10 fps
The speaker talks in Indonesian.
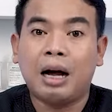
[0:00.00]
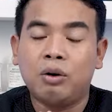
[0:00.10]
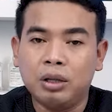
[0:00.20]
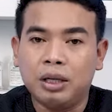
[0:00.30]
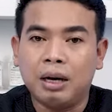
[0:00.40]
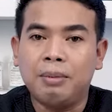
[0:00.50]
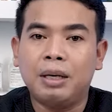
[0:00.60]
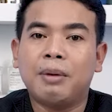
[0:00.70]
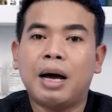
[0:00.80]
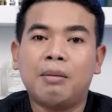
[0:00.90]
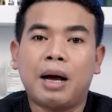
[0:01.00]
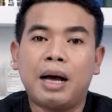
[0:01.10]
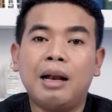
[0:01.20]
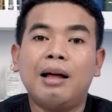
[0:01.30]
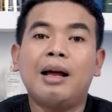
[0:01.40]
Takutnya beli
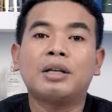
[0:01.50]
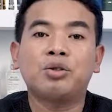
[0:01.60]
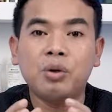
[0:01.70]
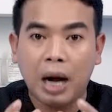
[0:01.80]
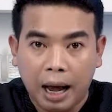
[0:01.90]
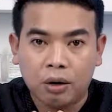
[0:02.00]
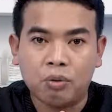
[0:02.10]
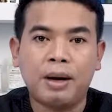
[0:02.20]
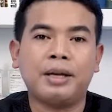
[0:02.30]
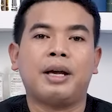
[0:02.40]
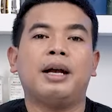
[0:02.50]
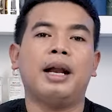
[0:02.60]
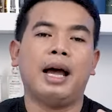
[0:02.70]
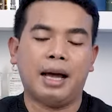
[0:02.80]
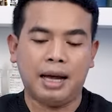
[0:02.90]
mahal-mahal nggak suka aromanya.
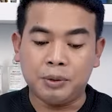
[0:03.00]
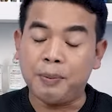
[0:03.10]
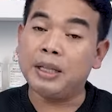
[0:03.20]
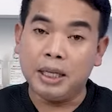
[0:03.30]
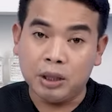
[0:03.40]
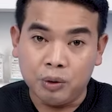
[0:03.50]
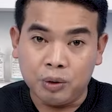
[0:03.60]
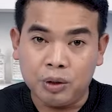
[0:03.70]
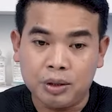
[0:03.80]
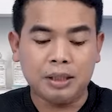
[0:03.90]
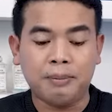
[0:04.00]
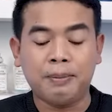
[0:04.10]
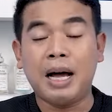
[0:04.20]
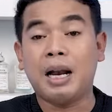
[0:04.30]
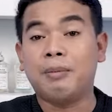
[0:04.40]
Nah, seperti itu
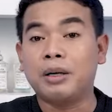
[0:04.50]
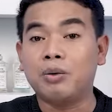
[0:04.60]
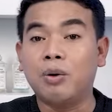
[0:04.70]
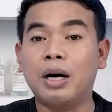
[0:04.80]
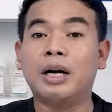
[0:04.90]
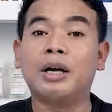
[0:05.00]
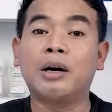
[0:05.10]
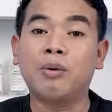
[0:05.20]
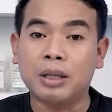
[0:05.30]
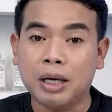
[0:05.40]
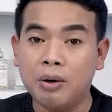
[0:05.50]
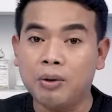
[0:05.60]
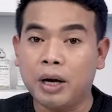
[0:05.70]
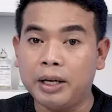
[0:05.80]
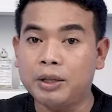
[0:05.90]
pengalaman gua dan yang gua
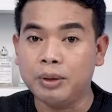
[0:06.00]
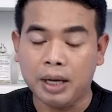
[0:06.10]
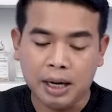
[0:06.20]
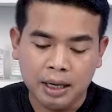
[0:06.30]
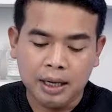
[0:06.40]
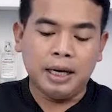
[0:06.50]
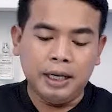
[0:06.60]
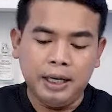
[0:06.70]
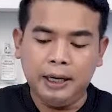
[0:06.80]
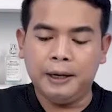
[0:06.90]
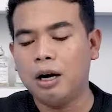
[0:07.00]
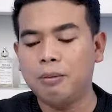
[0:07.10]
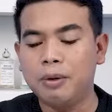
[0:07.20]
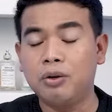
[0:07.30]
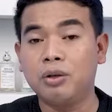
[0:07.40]
tahu kayak gitu ya. Jadi,
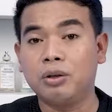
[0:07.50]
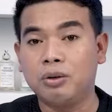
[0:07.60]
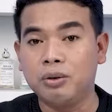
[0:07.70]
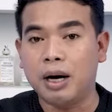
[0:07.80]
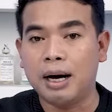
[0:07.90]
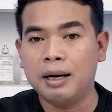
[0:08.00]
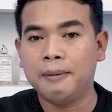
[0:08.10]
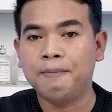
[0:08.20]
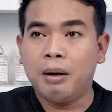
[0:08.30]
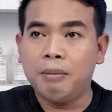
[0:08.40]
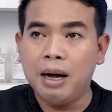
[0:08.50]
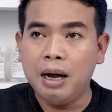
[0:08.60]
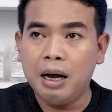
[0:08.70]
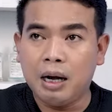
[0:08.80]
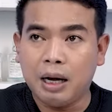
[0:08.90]
kalau menurut gua
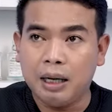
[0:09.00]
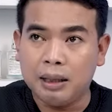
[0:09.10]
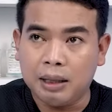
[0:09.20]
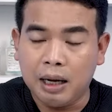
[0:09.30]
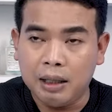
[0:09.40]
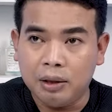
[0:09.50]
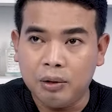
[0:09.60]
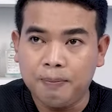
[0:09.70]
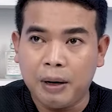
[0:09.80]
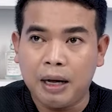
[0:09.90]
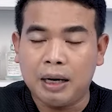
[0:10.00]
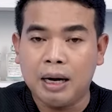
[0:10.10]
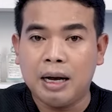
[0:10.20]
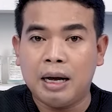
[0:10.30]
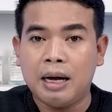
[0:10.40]
memang kita itu
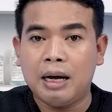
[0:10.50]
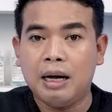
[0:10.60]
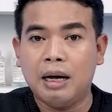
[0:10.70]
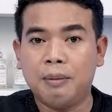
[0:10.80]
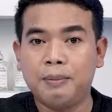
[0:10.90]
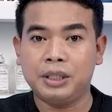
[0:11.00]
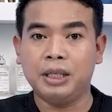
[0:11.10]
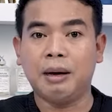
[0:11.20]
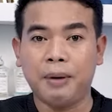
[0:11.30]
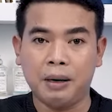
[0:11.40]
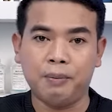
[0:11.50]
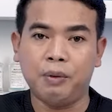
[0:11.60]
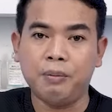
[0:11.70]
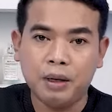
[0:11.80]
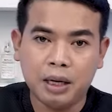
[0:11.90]
para pecinta
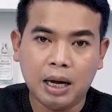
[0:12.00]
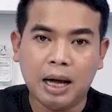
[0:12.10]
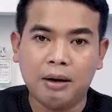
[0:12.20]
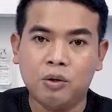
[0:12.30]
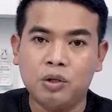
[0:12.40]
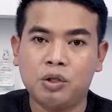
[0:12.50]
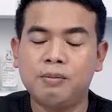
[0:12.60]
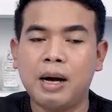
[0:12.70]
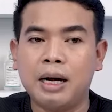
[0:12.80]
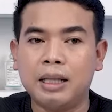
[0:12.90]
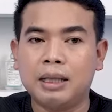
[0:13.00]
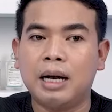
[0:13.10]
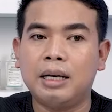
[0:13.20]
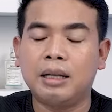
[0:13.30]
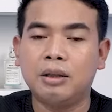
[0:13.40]
parfum harus banget
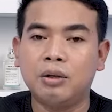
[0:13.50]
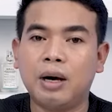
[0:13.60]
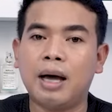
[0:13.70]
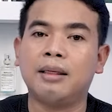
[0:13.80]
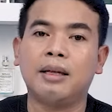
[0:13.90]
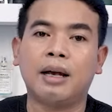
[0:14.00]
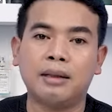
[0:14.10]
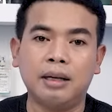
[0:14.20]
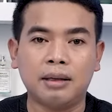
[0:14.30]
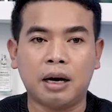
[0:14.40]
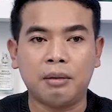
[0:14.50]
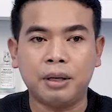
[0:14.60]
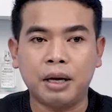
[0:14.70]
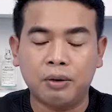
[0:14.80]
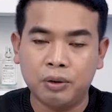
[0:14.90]
kalian tuh hunting-hunting
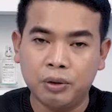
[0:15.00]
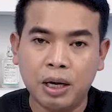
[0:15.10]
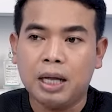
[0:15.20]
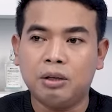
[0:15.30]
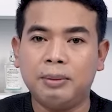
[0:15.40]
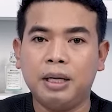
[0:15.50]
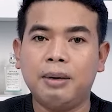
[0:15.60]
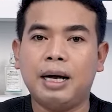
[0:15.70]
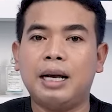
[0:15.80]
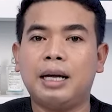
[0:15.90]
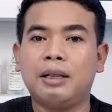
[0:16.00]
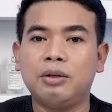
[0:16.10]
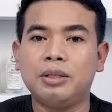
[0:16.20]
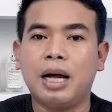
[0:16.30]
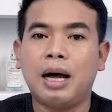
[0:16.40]
terlebih dahulu atau minimal kalian
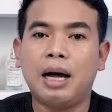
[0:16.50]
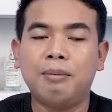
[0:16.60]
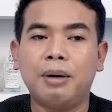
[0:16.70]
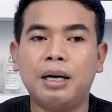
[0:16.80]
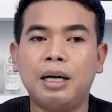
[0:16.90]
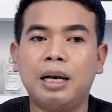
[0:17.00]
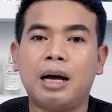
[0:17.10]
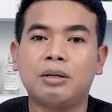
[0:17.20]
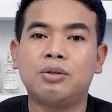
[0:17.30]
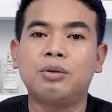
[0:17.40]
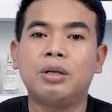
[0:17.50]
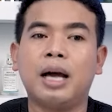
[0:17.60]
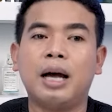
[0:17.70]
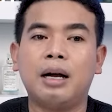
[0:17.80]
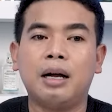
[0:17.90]
tuh jangan beli langsung
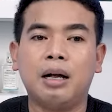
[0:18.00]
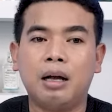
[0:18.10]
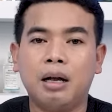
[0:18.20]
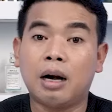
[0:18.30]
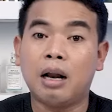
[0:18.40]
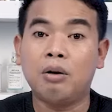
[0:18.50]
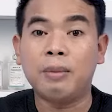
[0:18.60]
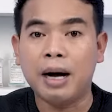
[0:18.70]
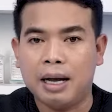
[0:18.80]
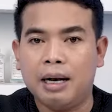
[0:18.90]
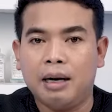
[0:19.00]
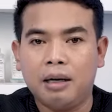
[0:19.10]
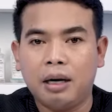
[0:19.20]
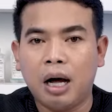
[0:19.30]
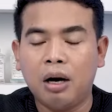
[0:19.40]
yang terlalu mahal
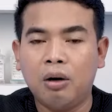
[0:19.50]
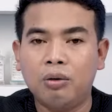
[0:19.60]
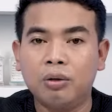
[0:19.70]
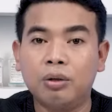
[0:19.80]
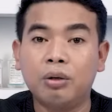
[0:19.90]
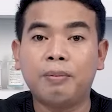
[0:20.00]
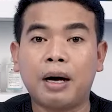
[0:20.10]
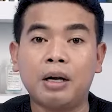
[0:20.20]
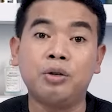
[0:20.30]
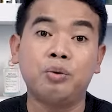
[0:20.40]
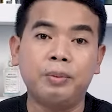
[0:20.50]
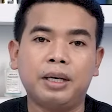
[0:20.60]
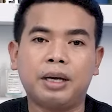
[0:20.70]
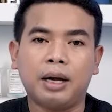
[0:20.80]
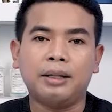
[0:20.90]
kalau untuk para newbie
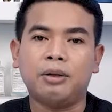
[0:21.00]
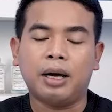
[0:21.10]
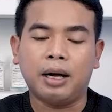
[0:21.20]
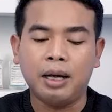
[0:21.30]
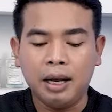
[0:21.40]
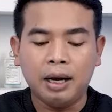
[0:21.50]
kayak gitu ya.